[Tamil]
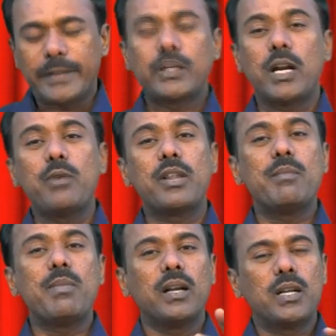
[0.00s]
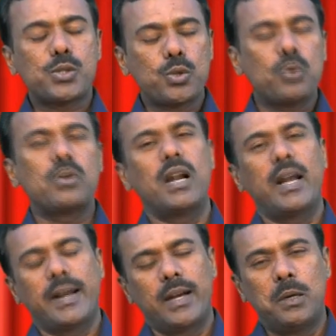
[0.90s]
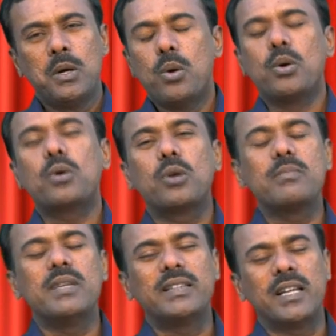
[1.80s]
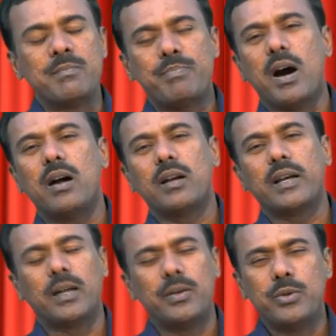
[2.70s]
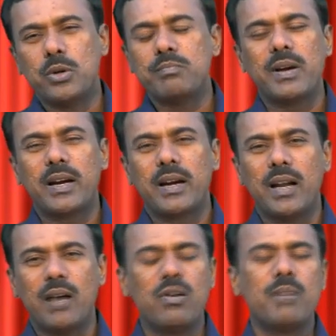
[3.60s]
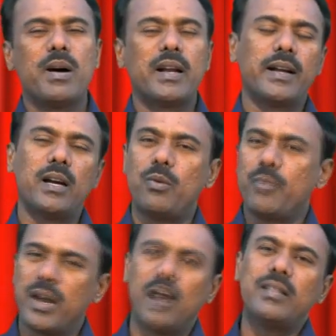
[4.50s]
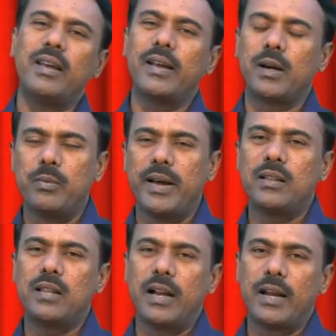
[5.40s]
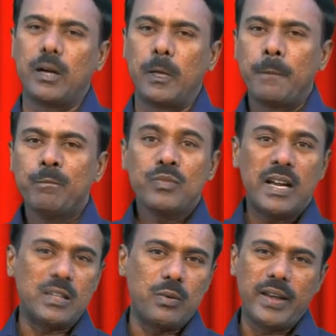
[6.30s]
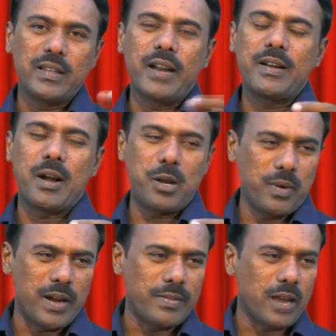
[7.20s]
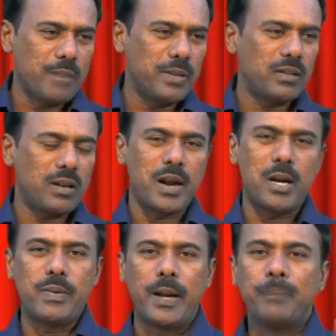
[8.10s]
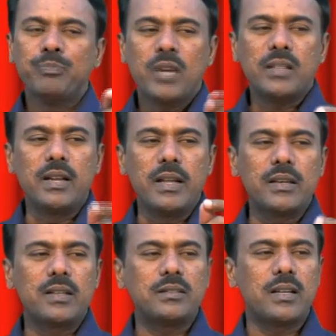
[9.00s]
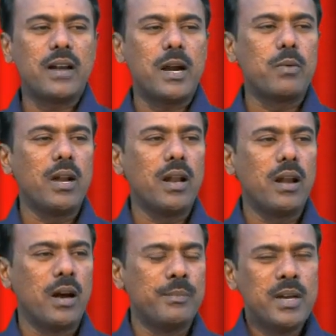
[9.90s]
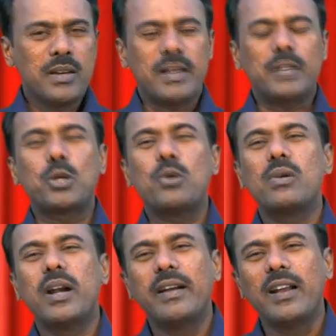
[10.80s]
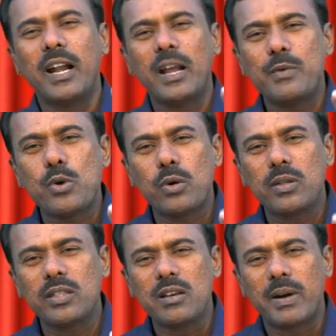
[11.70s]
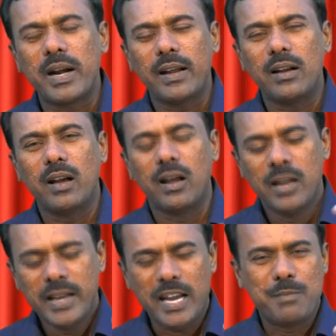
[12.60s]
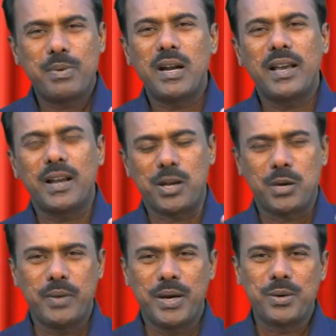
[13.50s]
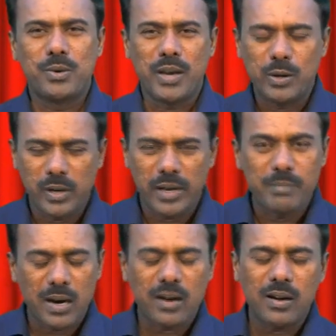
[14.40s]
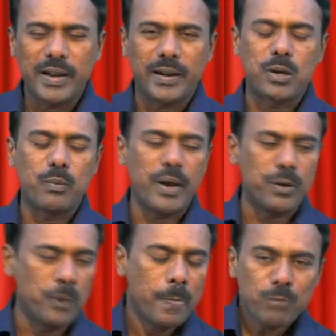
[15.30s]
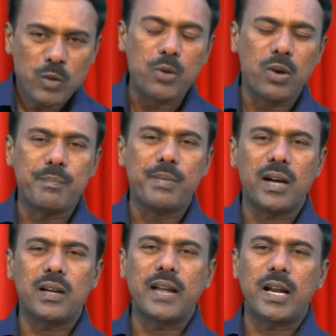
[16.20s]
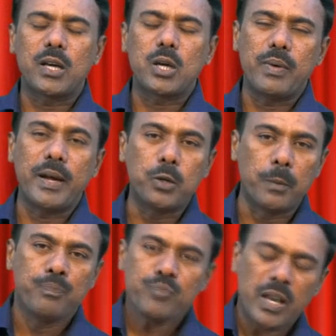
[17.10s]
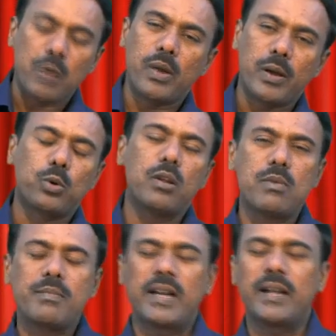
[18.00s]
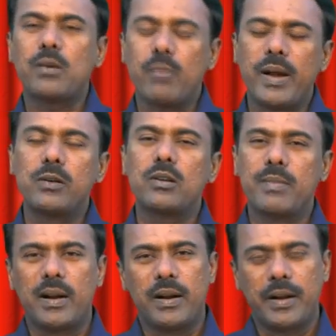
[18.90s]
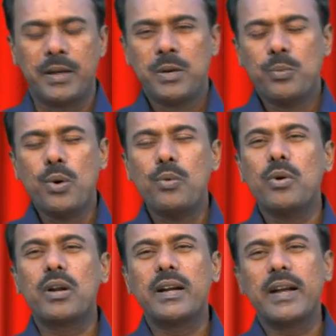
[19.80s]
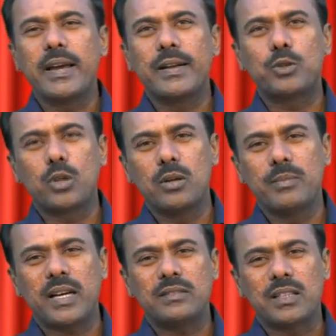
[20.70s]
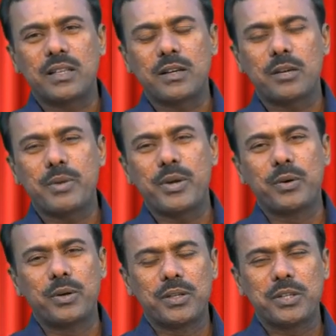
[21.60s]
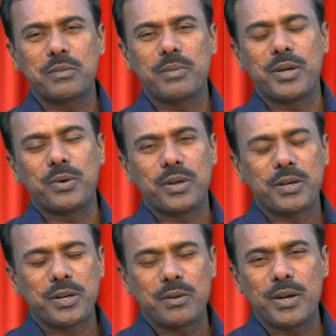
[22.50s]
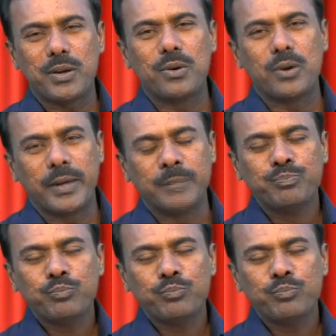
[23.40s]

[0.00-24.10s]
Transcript: எத்தனை விதமான சூழ்நிலைகள் உங்கள் குடும்பத்தின் பாடுகள் துன்பங்கள் அவமானங்கள் வியாதிகள் வேதனைகள் அந்த வேதனை நடுவில் அந்த ஆபத்தின் நடுவில் அந்த நெருக்கத்தின் நடுவில் எல்லாம் கத்திரவங்களை நினைவு கூர்ந்தபடியினால் என் பிள்ளை எனக்கு வேணும் என்னுடைய மகள் எனக்கு வேணும் என்னுடைய மகன் எனக்கு வேண்டும் என்னுடைய குடும்பம் எனக்கு வேண்டும் என்று ஒவ்வொரு நேரத்திலும் கத்தர் கிருபையோடு கிருபையோடு கிருபையோடு